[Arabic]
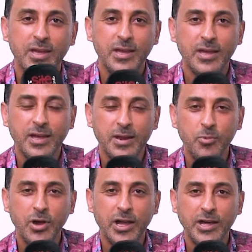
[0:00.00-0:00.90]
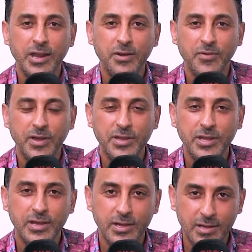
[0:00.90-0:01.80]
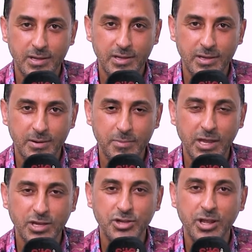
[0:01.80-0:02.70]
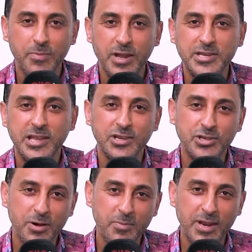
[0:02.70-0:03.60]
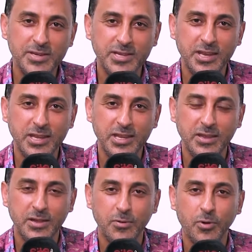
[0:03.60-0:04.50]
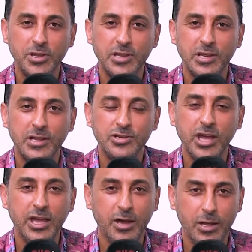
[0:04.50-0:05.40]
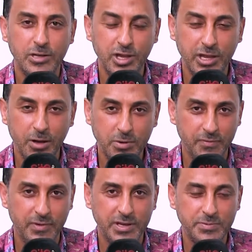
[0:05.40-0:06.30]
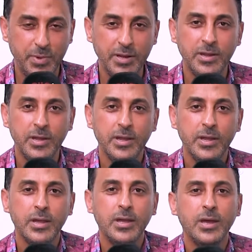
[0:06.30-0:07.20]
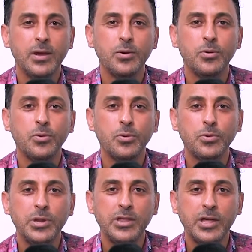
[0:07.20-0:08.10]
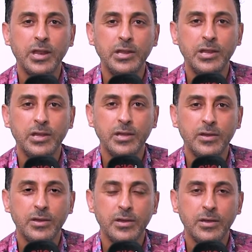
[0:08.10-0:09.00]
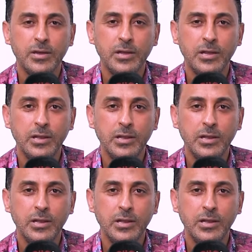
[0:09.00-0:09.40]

آه، غير مؤخرا في هذا آه، من 10 مارس ل 10 مارس يعني وقت الجائحه الجائحه هنا في الاسبان ونظرا آه،